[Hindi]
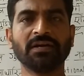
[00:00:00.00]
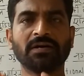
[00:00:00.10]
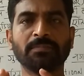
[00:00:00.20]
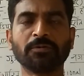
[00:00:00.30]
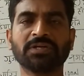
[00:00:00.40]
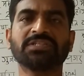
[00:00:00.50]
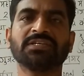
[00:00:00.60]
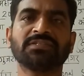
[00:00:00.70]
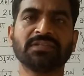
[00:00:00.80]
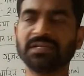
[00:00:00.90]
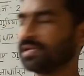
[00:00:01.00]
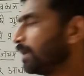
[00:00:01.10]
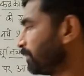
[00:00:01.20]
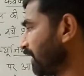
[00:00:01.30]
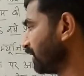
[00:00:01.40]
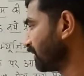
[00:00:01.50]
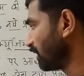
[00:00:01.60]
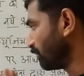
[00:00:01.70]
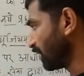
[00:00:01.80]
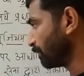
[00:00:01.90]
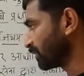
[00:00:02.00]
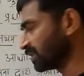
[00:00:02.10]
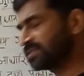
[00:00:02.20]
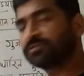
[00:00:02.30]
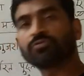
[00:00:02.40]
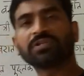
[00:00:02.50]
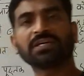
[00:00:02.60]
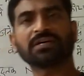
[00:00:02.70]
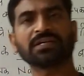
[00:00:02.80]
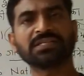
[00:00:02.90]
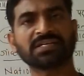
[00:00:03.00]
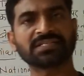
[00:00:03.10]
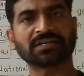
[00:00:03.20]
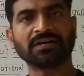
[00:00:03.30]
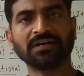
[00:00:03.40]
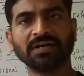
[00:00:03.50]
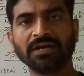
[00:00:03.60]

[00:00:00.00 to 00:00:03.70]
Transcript: हम लोग अच्छे से नहीं खेल पाए या हमारा प्रदर्शन को देखा नहीं जा सका